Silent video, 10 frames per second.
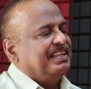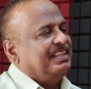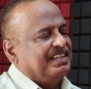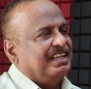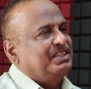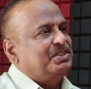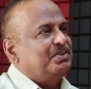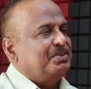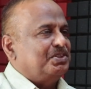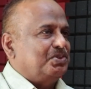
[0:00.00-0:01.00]
இந்த
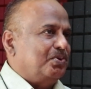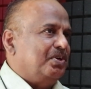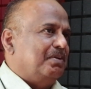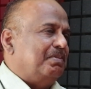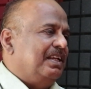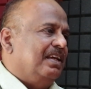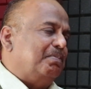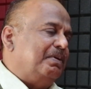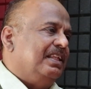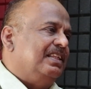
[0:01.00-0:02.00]
கலெக்ஷனோட ஸ்டோரி எப்படின்னா
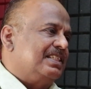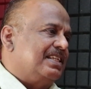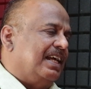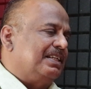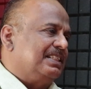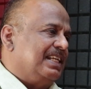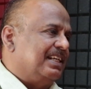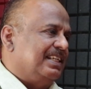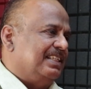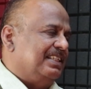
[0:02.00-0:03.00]
எப்படி இது ஸ்டார்ட்
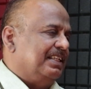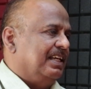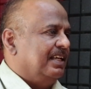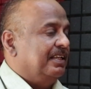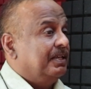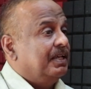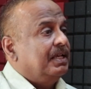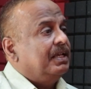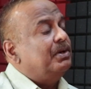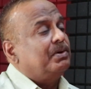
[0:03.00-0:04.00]
ஸ்டார்ட் ஆச்சுதுன்னா
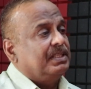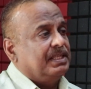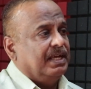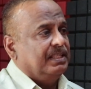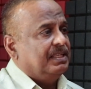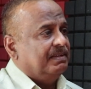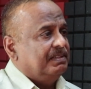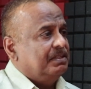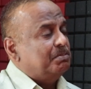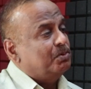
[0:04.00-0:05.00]
என்னோட தாத்தா
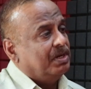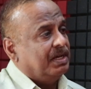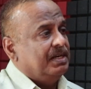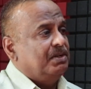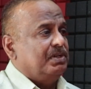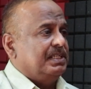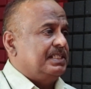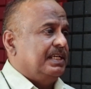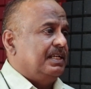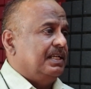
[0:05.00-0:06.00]
வந்து மூணார்னு ஒரு
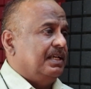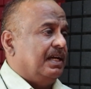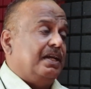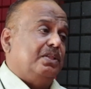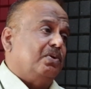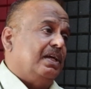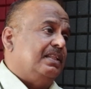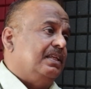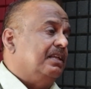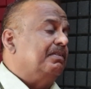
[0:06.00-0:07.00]
எஸ்டேட்டில் ஆயிரத்தி
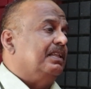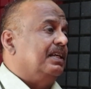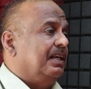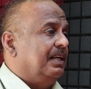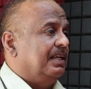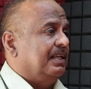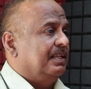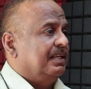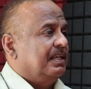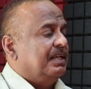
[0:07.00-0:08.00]
தொள்ளாயிரத்தி இருபதுகளில்
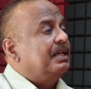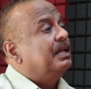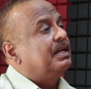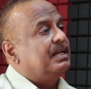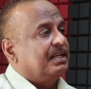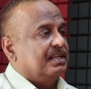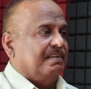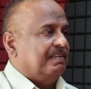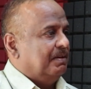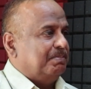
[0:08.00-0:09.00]
ஹெட்
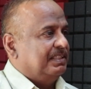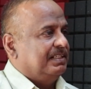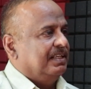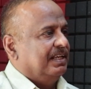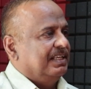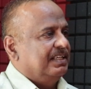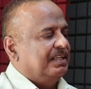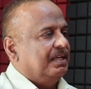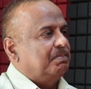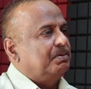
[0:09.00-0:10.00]
கிளர்க்காக வேலை பார்த்துருக்காங்க
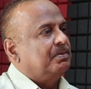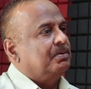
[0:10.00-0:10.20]
அப்போ